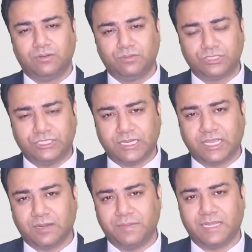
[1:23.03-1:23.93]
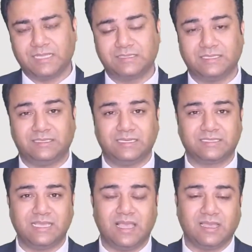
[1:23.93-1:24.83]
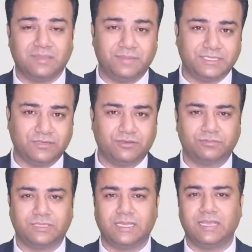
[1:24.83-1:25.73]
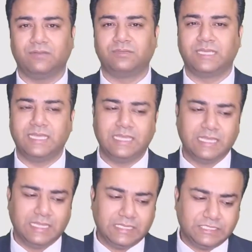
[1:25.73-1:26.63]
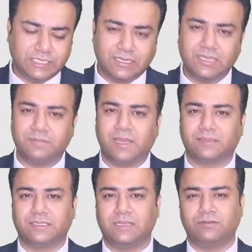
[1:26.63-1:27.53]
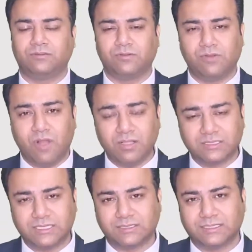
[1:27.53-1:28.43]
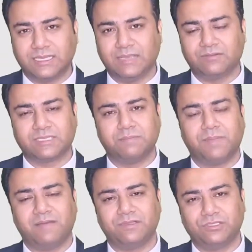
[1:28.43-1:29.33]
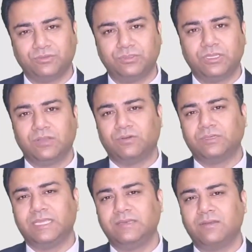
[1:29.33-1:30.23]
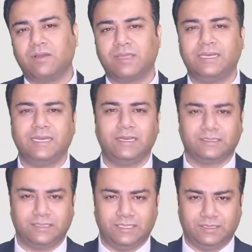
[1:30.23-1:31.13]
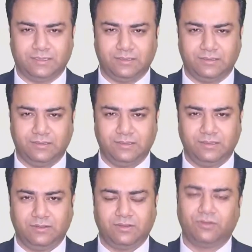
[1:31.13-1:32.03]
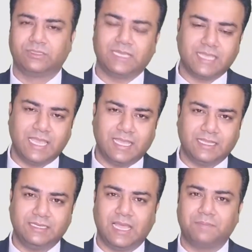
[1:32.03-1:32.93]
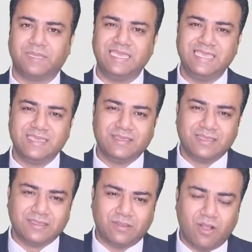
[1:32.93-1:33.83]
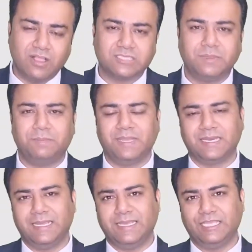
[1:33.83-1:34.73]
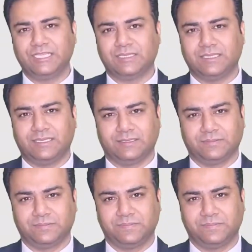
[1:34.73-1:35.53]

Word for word: उस चक्कर में कंसल्टेंट्स के आगे पीछे घूमते हैं उनके चक्कर मारते हैं उनको कॉल्स करते हैं उसके बावजूद उनकी नौकरी नहीं लगती है और होता क्या है कि आपकी कॉल्स भी पिक नहीं की जाती हैं